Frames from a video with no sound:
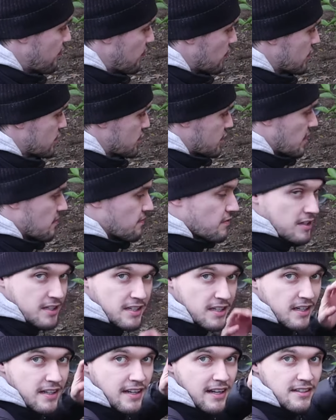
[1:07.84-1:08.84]
vorstellen, wie
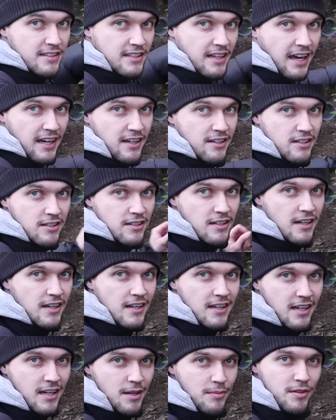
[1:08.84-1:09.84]
hier dann die Ecke
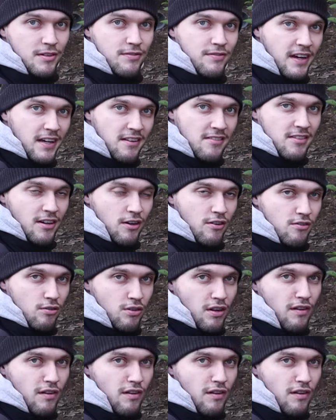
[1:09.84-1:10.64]
im Gewächshaus